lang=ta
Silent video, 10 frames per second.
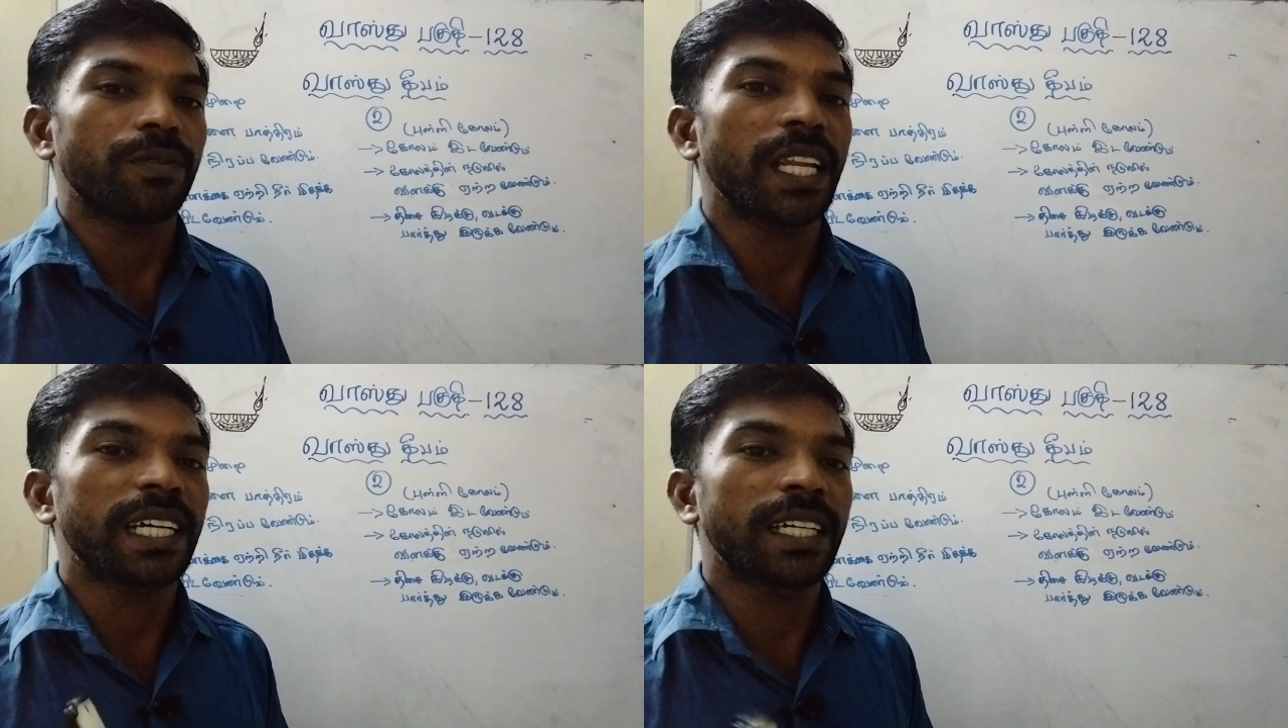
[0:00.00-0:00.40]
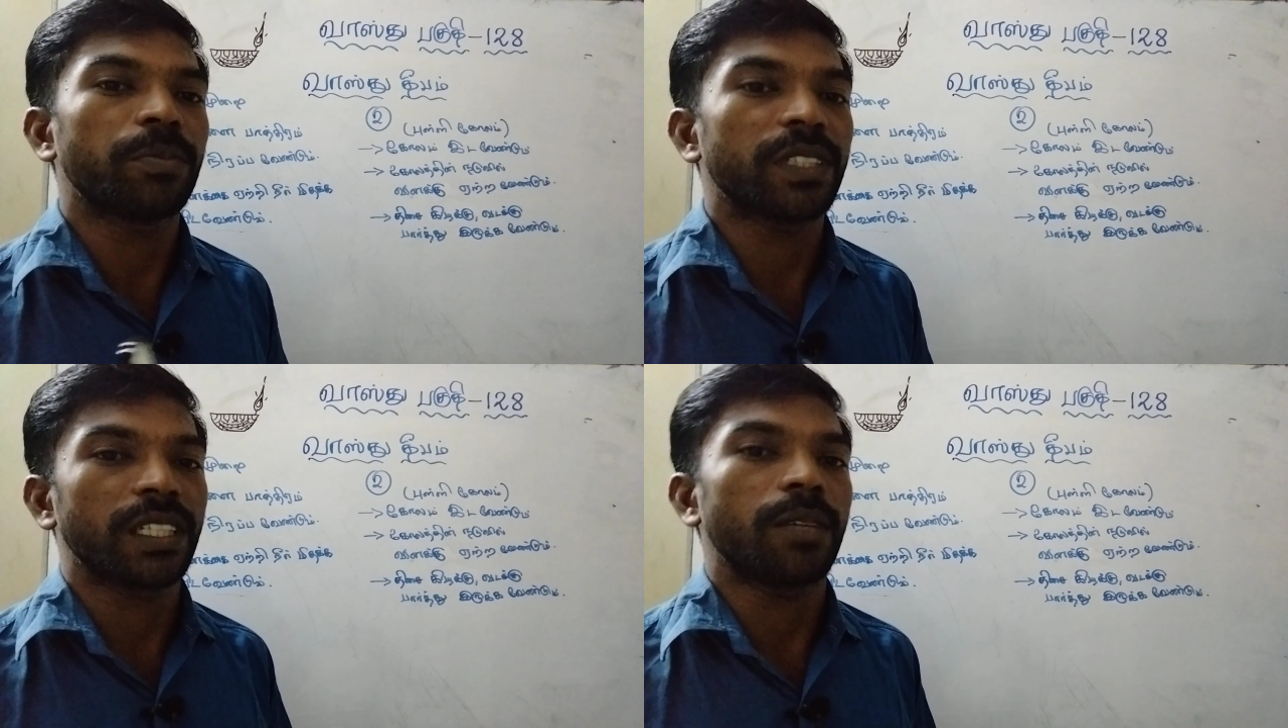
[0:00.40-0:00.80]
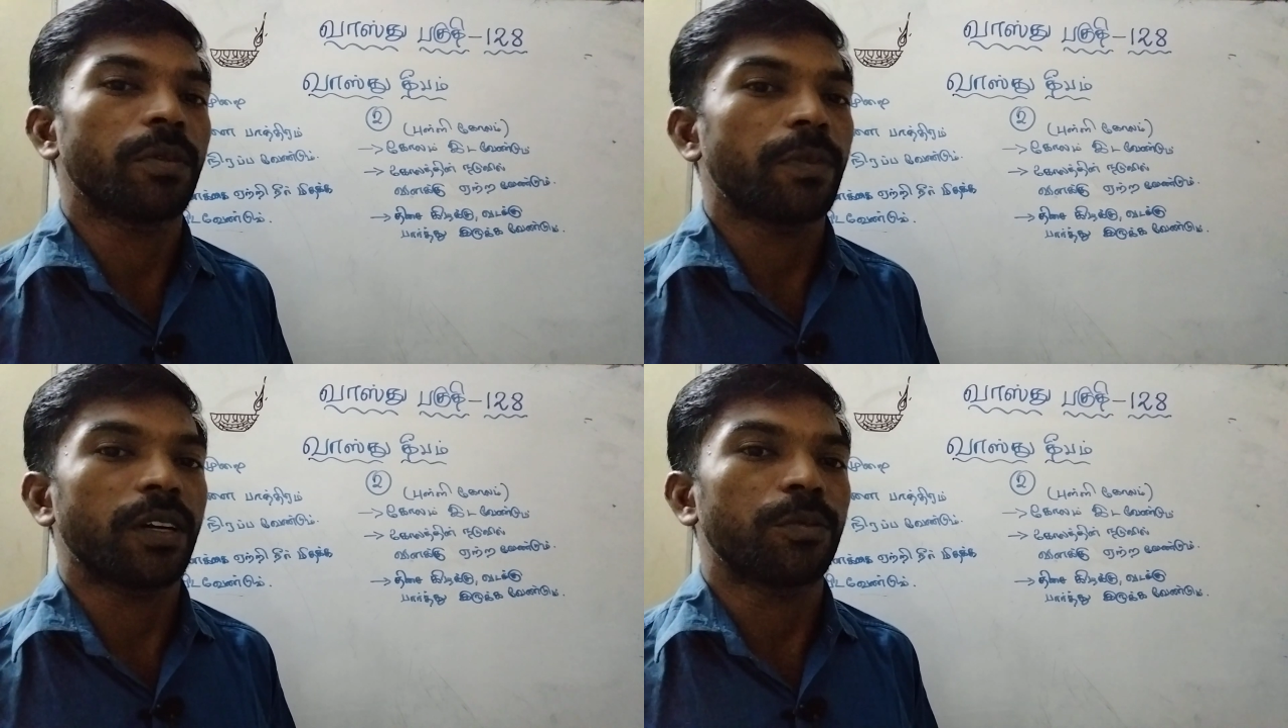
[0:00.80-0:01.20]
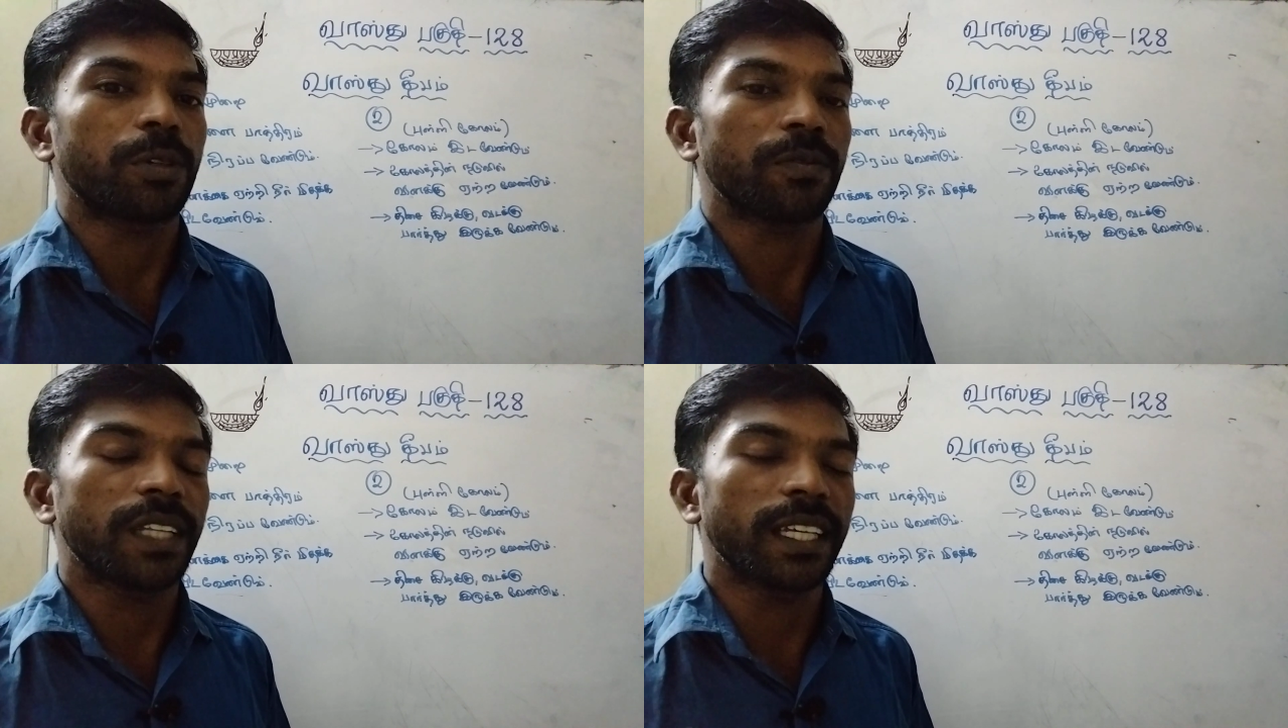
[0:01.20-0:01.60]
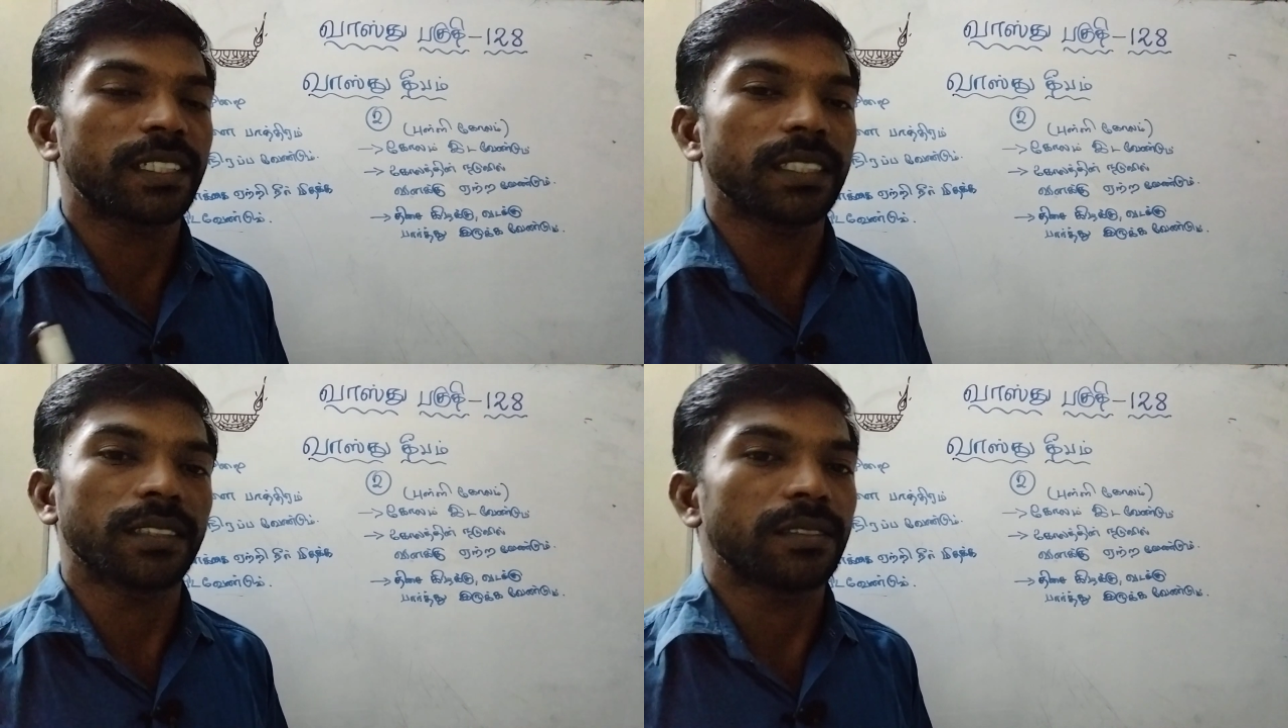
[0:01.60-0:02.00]
விளக்கை பற்றி நம்ம பார்க்க போகிறோம்
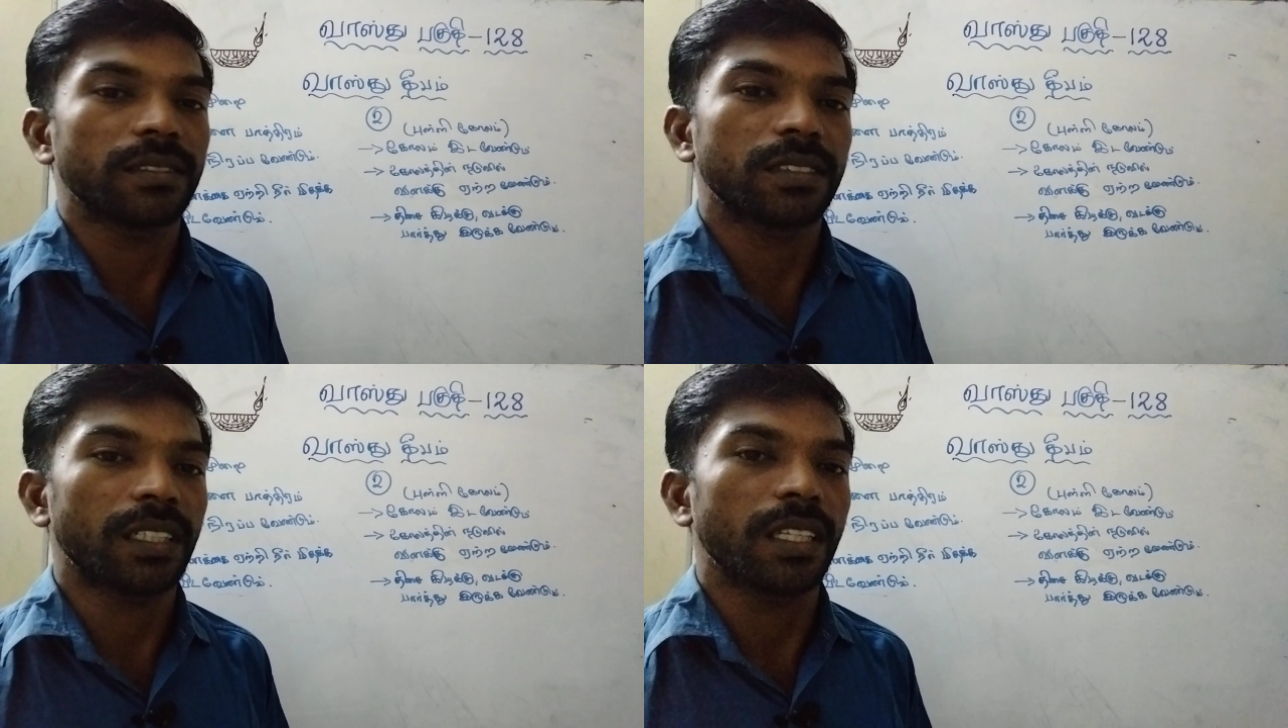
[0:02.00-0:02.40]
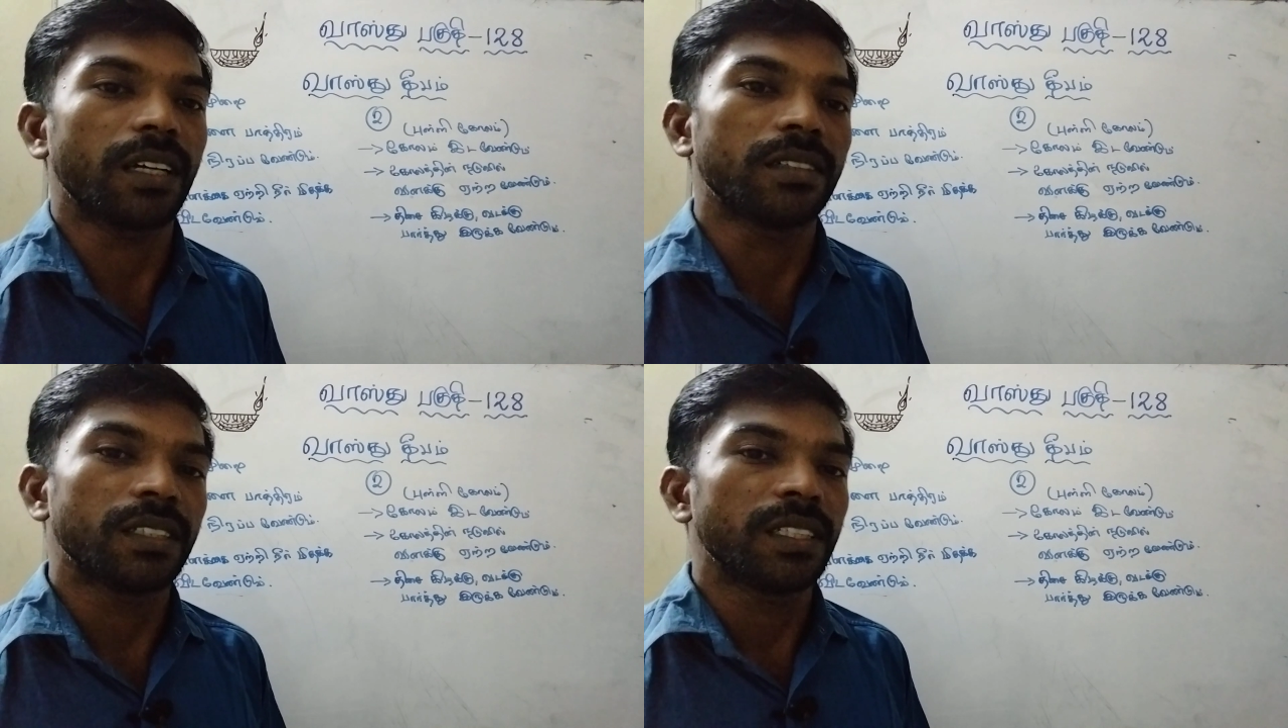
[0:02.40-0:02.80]
விளக்கு சரியா